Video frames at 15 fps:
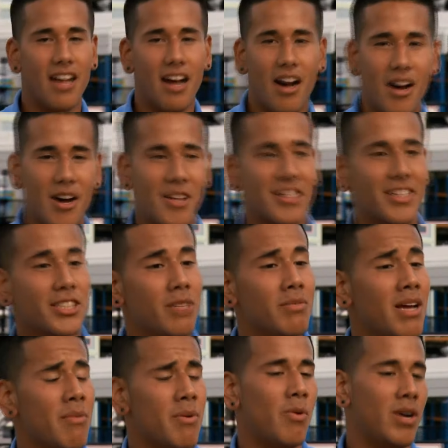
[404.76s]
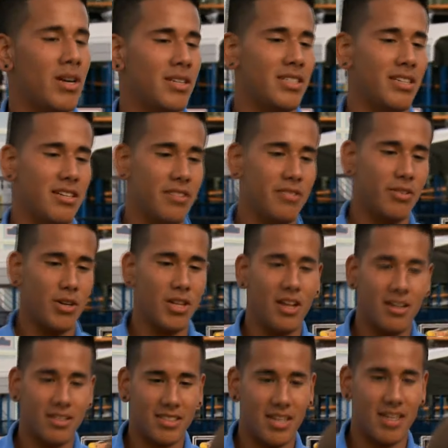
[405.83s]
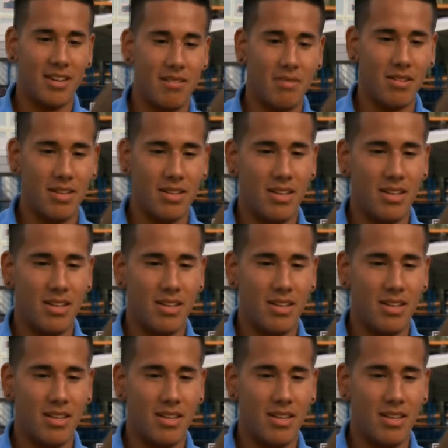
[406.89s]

Uh, es gibt etwas, das ich dir schon lange sagen will.